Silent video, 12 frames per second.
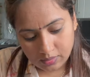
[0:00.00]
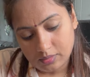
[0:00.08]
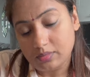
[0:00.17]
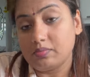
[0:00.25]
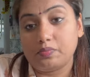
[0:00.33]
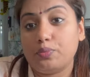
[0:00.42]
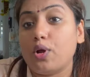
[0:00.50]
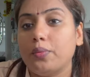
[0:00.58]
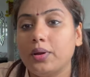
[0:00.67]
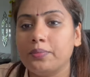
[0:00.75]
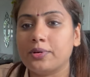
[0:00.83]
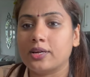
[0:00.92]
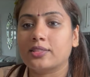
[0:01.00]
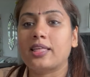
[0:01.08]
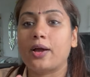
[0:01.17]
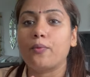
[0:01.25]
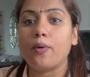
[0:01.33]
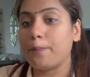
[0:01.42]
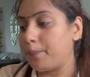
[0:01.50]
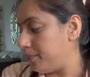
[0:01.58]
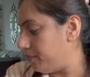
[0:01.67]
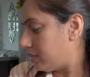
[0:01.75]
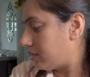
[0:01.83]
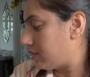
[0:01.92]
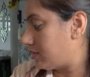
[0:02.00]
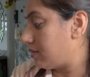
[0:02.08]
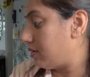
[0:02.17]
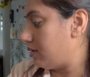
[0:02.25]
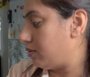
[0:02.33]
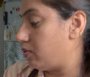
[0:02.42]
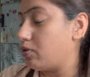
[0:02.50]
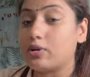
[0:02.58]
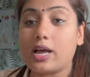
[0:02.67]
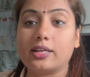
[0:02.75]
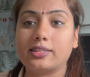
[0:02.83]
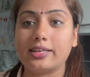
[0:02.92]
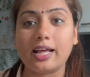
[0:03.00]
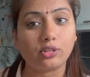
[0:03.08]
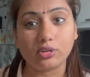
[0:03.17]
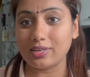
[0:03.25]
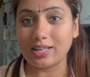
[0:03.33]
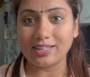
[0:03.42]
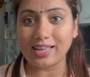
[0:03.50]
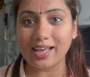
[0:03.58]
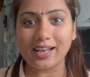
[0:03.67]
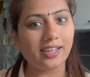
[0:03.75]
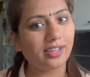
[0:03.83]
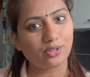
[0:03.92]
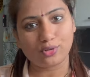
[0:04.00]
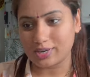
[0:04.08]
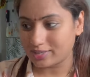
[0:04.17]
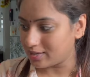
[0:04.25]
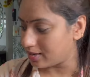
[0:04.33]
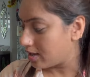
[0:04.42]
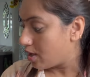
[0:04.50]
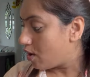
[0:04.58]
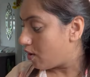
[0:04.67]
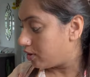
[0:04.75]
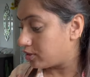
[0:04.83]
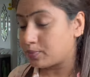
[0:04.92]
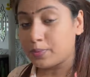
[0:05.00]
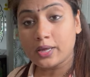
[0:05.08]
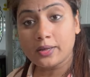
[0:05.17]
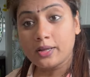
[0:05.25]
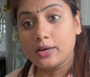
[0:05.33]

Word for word: प्रॉब्लम करता है वो वो क्या तो या तो जल जाएगा या तो कच्चा और इस पे